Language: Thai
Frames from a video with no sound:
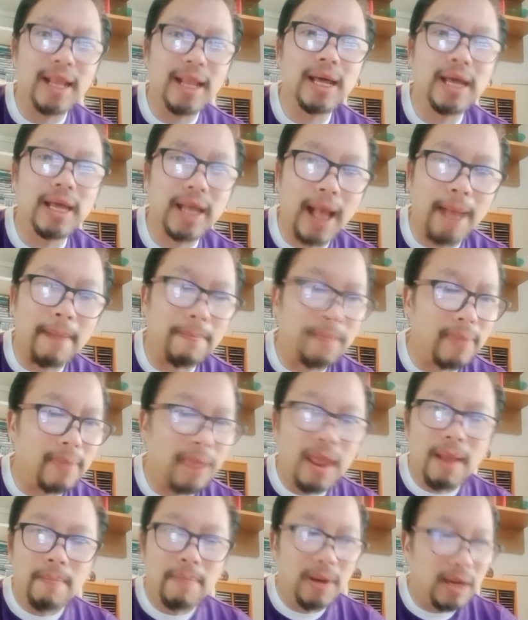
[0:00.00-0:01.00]
เลยเลยครับ
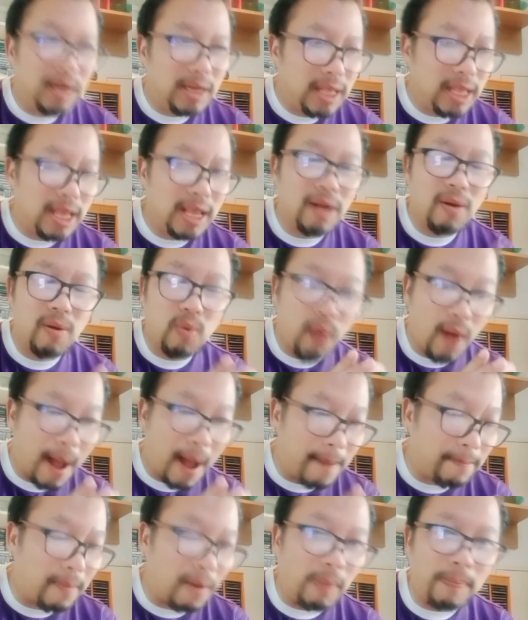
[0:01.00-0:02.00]
พื้นที่ค
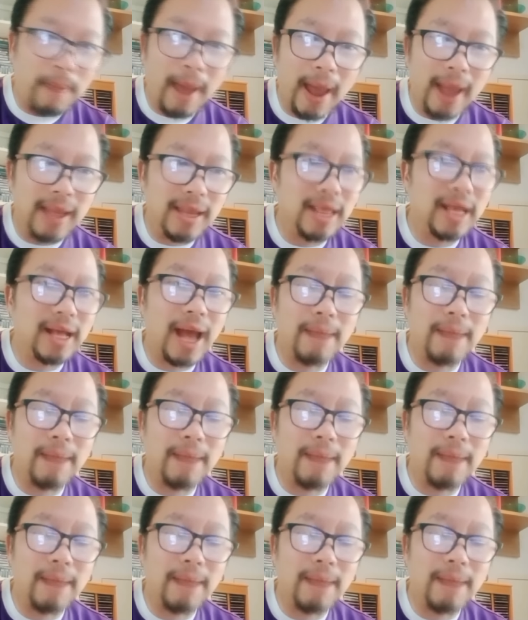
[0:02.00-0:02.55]
วามปลอดภัยใน